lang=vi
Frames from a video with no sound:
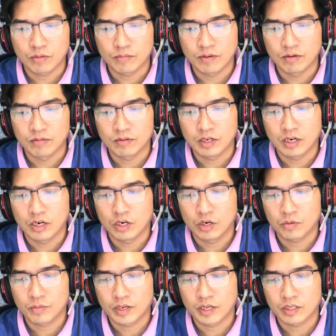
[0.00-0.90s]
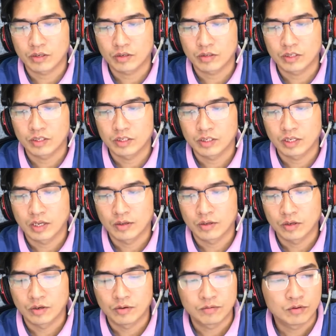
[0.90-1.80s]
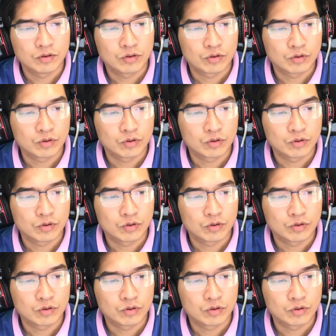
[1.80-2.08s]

"Anh vào đi, nó không còn ở đây đâu."